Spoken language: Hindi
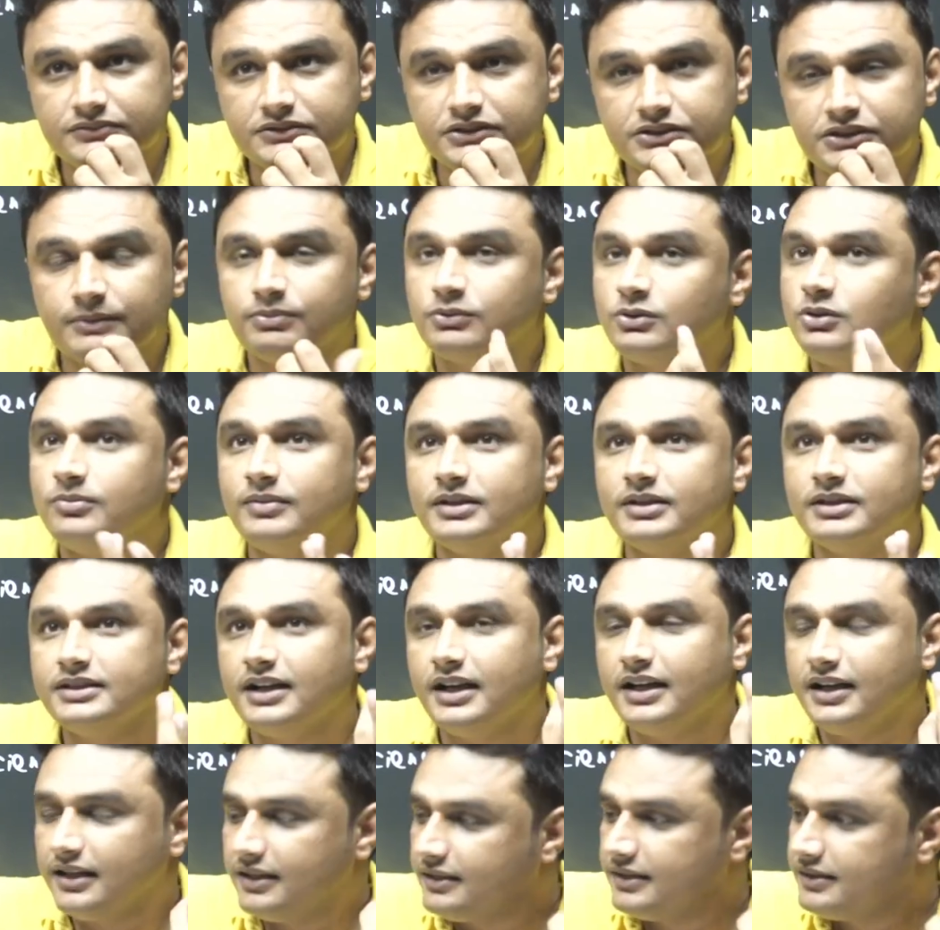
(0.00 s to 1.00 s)
सबको मजा आ
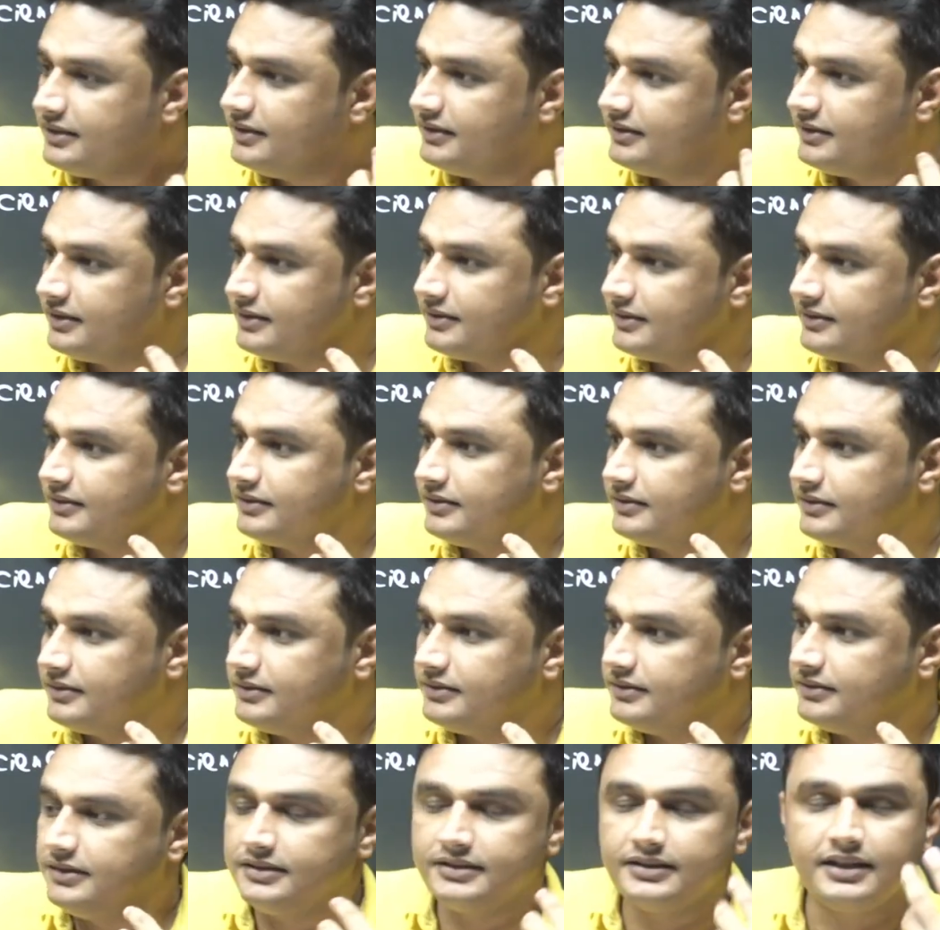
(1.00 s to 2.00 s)
गया ठीक है
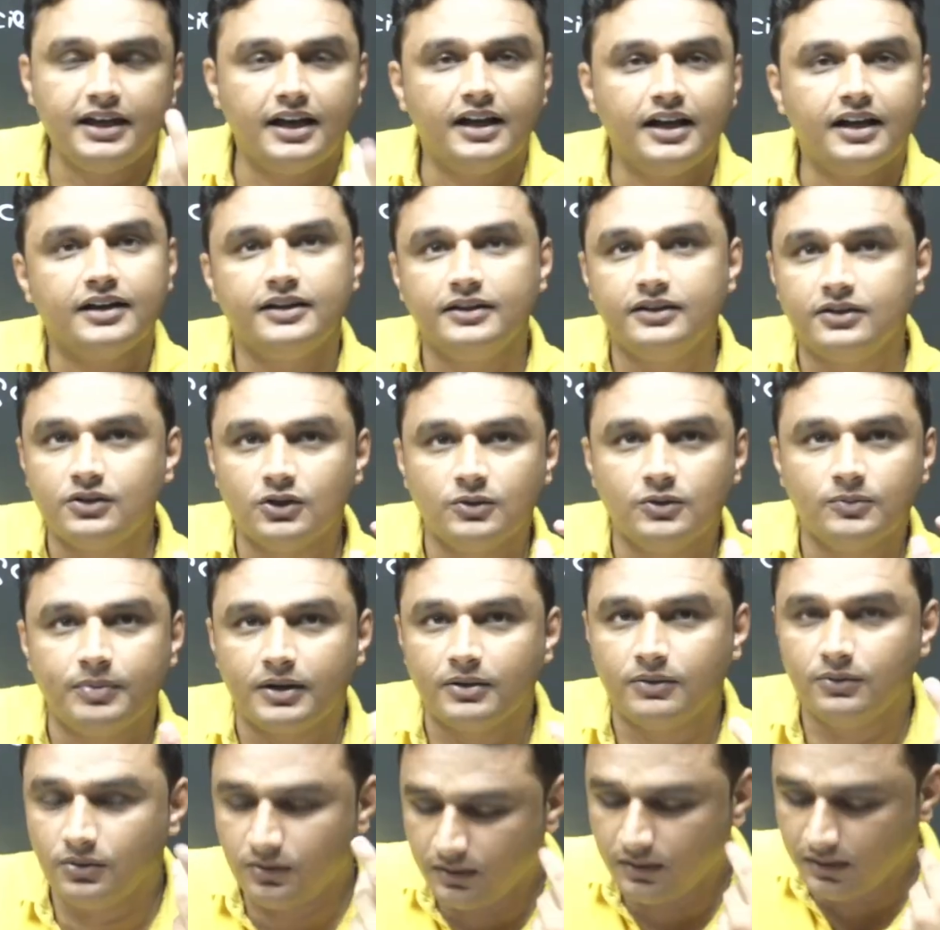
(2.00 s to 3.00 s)
जिसके आगे टॉपर
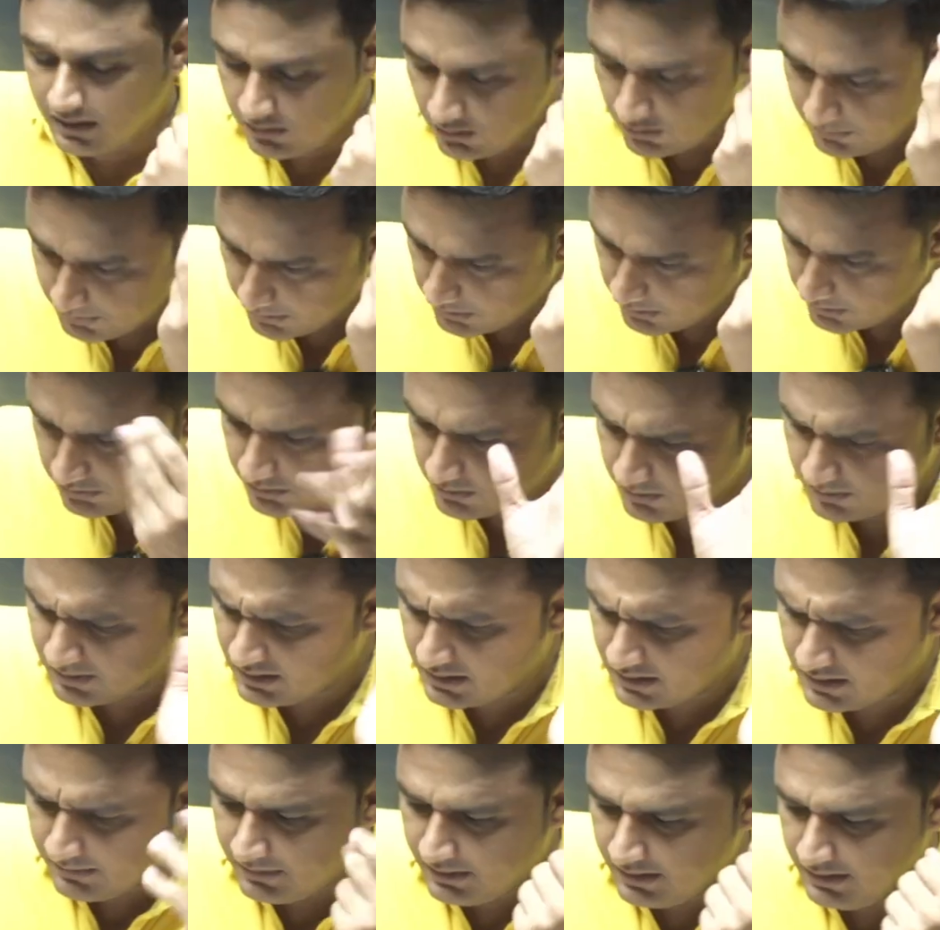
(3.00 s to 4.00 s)
वो हो गया टॉपर उसको
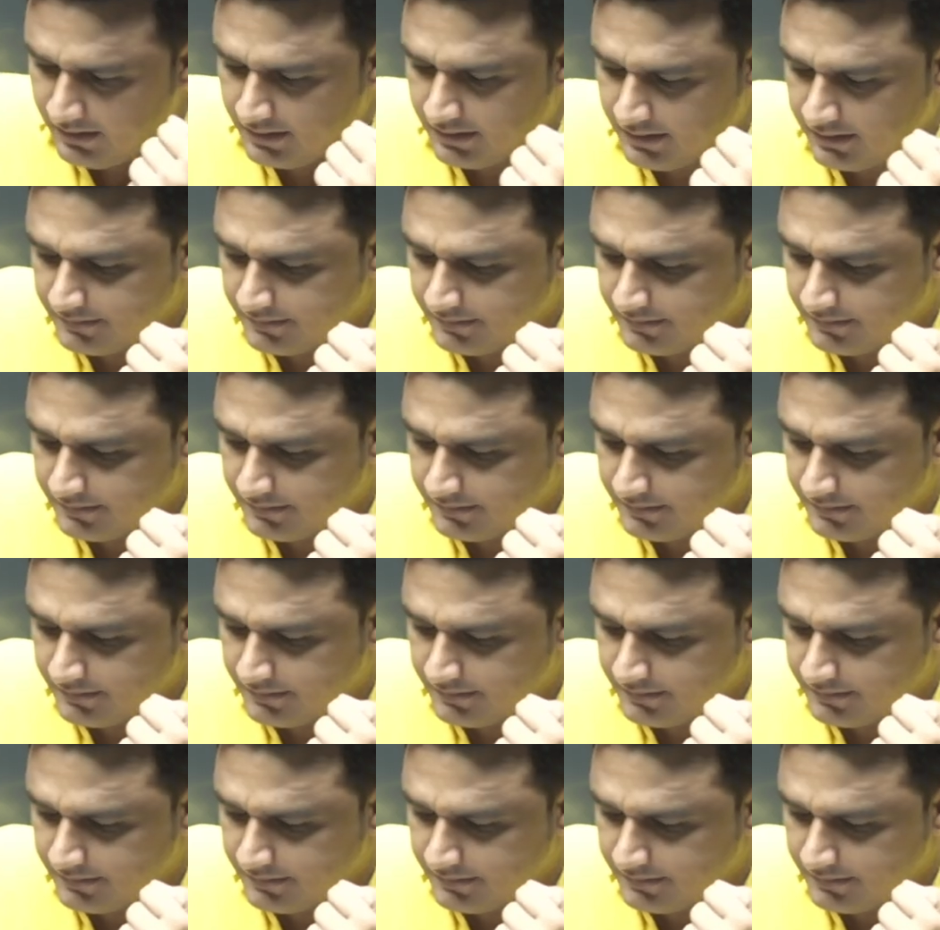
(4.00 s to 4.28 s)
मतलब नहीं है